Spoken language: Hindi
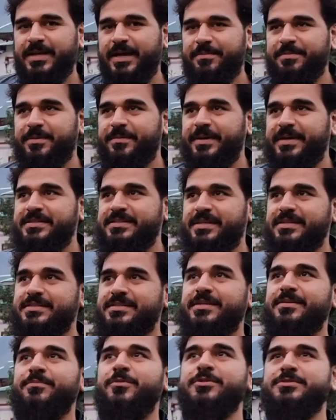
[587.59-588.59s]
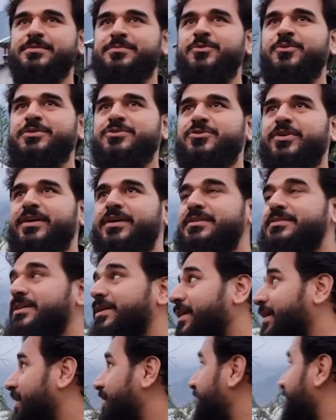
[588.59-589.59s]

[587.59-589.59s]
आपका भाई सही से मौसम को इन्जॉय कर सकेगा